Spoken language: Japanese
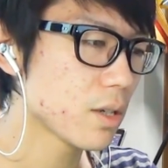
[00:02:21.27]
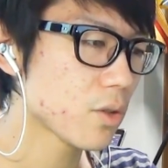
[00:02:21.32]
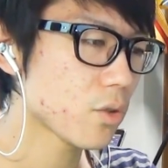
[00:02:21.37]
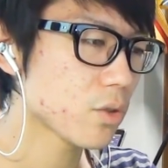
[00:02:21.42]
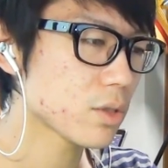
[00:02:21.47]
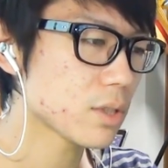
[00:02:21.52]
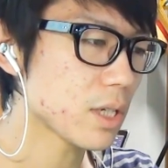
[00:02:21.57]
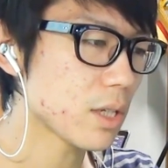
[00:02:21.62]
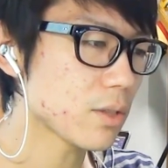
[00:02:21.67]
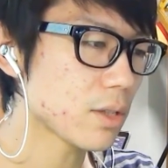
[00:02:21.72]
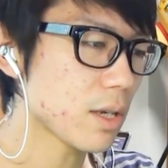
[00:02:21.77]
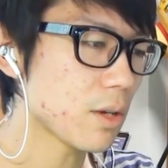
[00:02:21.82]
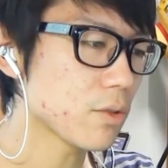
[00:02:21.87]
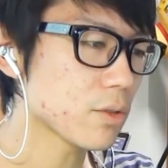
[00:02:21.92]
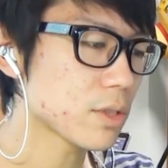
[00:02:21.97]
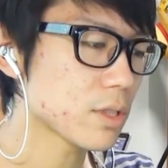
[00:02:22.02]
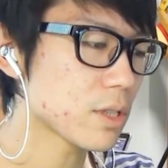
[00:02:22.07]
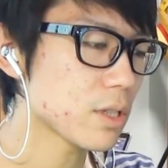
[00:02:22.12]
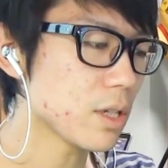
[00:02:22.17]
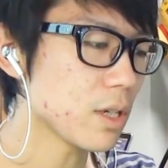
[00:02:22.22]
この人ちゃんと
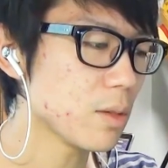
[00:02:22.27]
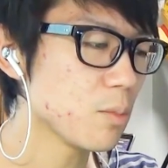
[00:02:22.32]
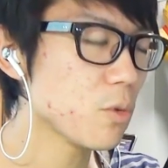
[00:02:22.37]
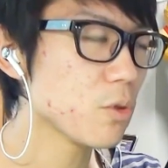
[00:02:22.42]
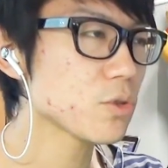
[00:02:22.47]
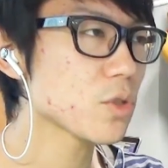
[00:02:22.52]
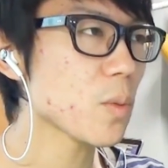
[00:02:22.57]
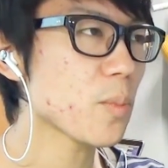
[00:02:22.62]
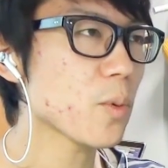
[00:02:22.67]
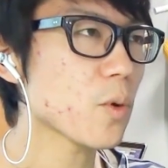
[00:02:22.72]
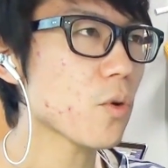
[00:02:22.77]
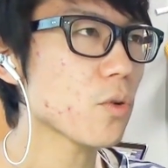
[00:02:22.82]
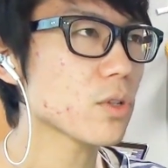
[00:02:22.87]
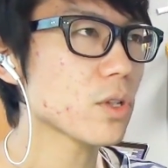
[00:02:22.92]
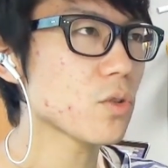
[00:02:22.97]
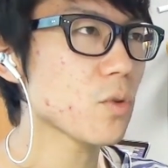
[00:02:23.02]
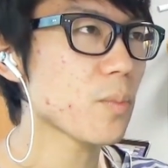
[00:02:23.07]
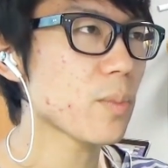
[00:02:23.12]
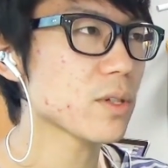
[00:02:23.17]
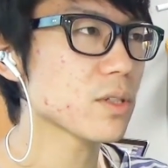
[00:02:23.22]
倒すもうそこここ
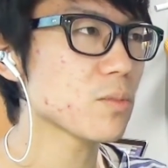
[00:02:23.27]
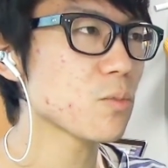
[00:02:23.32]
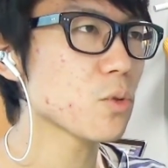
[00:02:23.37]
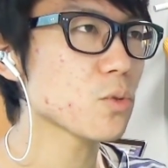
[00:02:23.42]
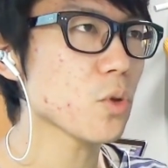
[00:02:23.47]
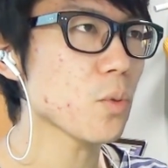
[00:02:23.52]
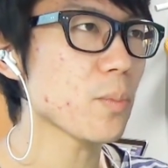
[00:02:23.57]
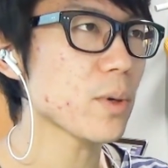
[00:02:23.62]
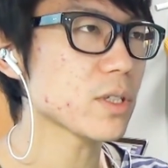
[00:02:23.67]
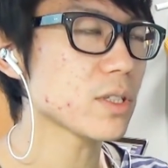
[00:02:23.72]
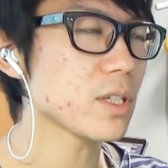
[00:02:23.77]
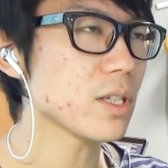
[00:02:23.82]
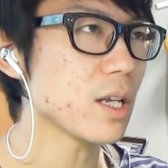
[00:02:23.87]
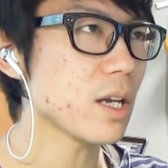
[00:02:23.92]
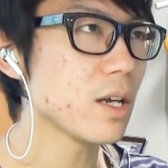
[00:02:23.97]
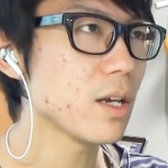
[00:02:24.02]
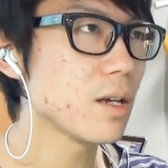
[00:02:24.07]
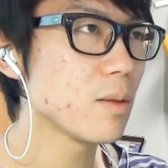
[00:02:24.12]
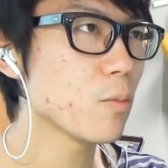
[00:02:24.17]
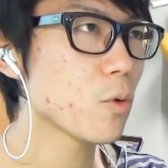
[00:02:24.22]
で突破もう突破してい
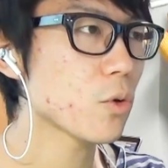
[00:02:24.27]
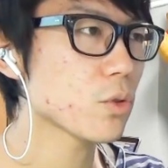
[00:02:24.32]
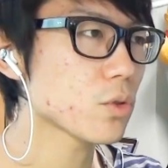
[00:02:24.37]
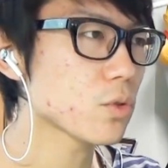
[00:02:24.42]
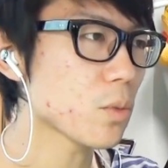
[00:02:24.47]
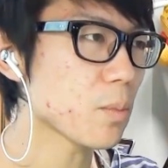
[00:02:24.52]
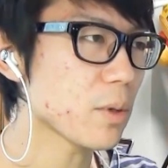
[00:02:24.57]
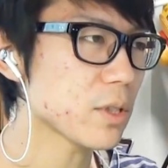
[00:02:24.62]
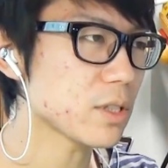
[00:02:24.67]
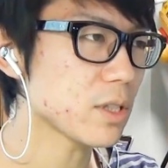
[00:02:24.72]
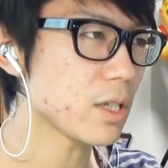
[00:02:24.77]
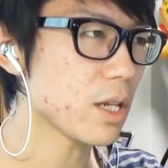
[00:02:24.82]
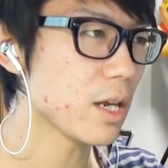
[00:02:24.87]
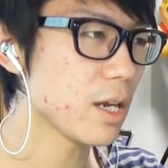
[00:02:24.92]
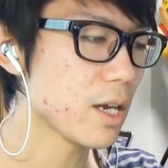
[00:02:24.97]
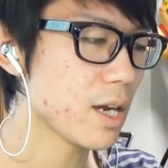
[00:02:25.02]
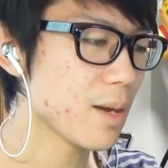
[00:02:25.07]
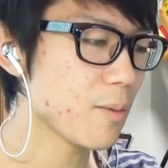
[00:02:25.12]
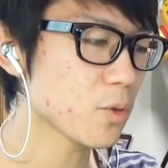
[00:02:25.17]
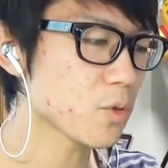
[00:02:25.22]
ねもうこの人突破してい
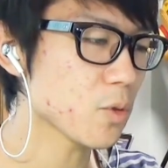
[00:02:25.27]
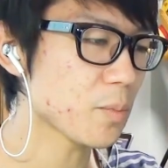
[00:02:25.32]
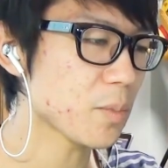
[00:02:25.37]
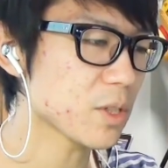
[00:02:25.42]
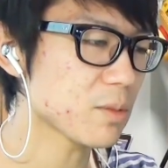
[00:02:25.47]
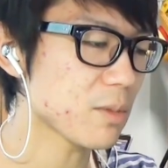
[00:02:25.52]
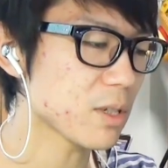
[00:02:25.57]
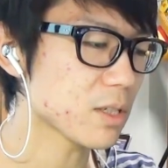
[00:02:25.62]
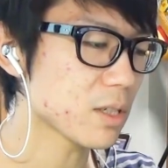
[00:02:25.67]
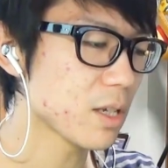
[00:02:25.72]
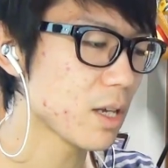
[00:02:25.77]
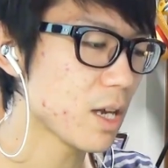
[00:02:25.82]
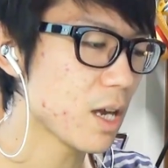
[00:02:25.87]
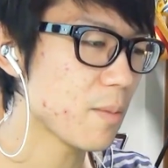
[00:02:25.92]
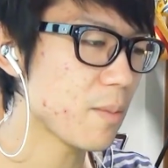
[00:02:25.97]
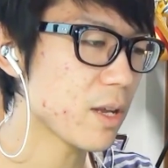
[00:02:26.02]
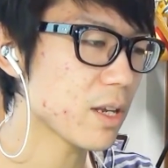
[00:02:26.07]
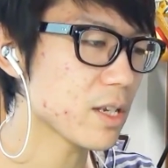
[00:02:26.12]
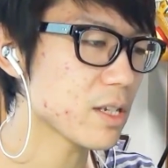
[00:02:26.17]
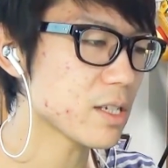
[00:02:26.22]
ねあもう突破します
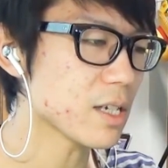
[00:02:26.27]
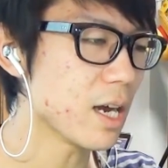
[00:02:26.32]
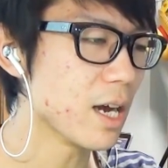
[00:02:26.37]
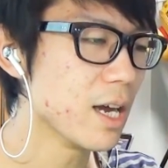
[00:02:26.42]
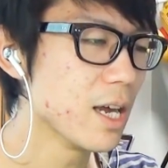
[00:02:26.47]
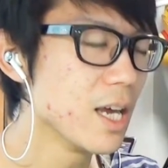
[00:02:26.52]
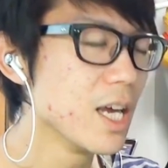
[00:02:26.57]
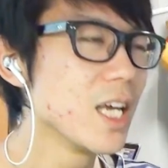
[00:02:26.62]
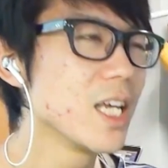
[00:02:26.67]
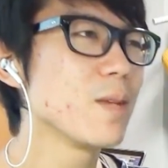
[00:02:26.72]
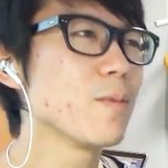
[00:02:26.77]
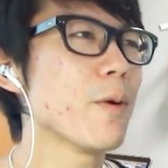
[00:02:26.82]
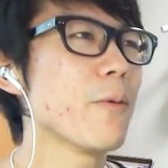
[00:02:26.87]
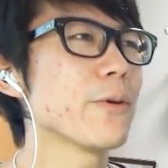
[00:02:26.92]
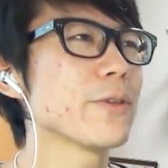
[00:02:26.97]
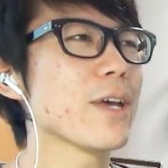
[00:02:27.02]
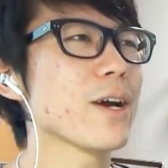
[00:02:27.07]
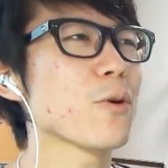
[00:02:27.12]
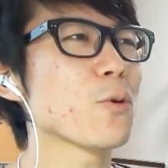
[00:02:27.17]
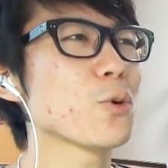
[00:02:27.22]
ペンギンちゃん今
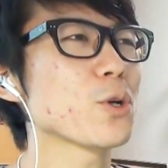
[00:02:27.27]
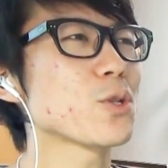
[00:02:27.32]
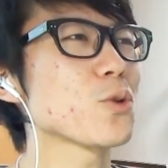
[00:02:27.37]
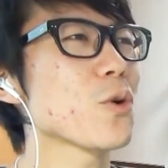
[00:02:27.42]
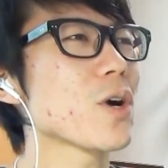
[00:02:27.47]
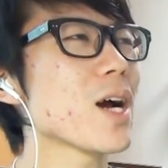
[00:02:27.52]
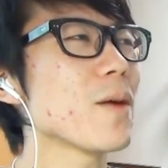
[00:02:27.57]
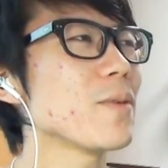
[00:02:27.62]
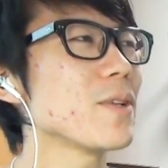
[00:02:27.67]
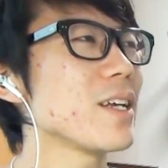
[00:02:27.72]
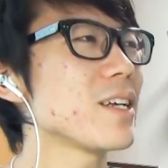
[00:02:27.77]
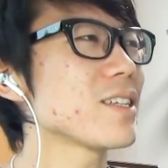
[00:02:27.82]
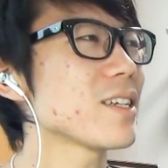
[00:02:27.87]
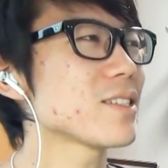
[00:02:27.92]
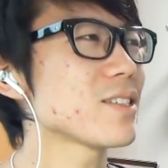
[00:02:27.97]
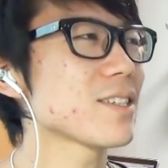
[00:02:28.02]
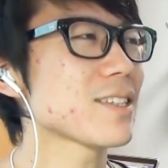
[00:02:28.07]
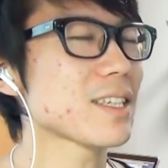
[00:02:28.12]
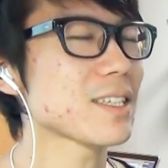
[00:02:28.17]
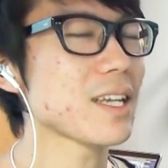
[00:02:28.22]
まではこの人をカメでひた
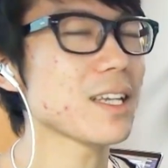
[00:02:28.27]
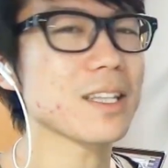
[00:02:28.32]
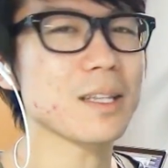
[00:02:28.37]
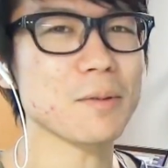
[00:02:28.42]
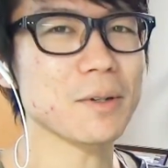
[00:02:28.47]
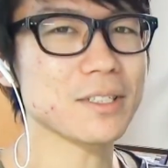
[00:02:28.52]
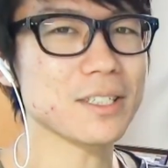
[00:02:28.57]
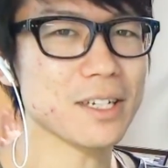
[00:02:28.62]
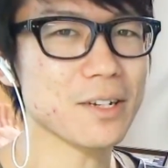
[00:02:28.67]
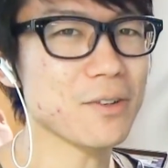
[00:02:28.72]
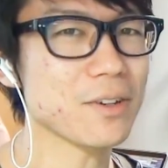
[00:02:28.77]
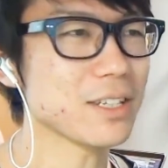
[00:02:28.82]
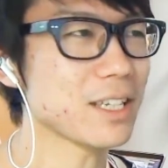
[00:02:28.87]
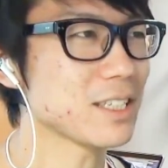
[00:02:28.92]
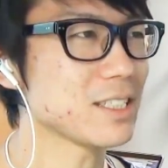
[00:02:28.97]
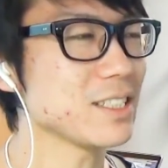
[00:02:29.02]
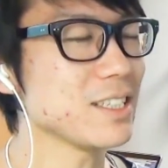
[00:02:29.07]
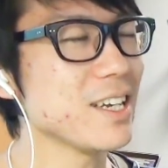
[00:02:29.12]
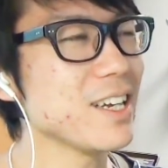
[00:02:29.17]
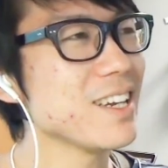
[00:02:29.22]
すら叩いてましたね
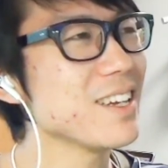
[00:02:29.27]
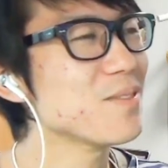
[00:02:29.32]
私